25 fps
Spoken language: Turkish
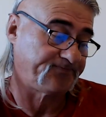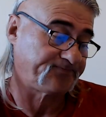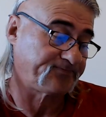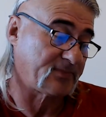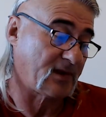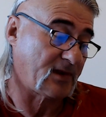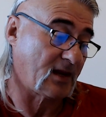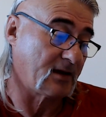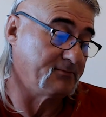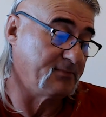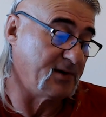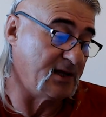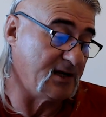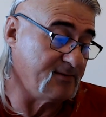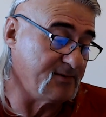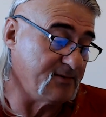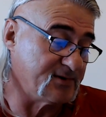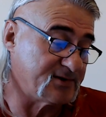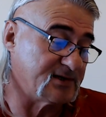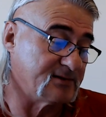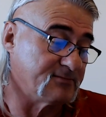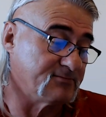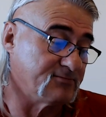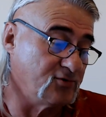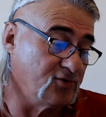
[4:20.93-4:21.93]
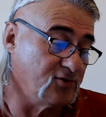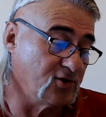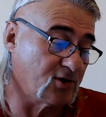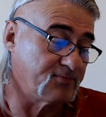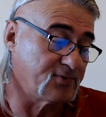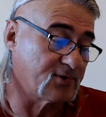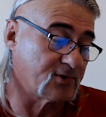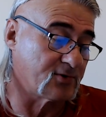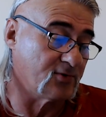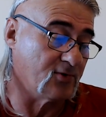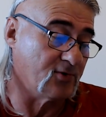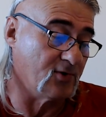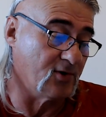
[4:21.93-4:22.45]
Benim için büyük bir
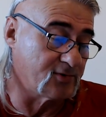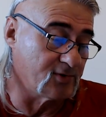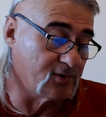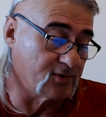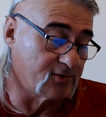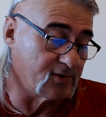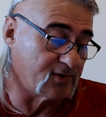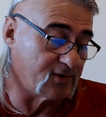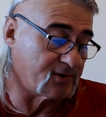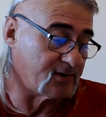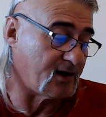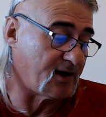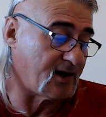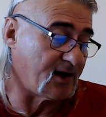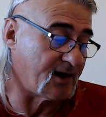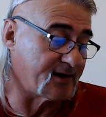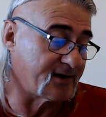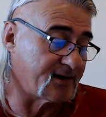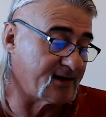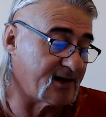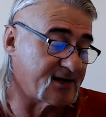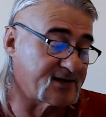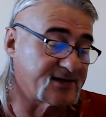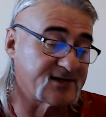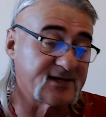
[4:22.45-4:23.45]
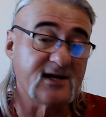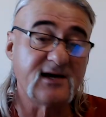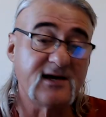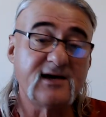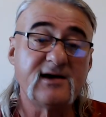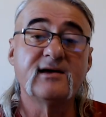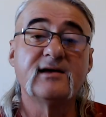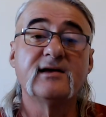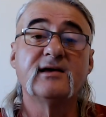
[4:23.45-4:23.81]
ödüldür anlayışına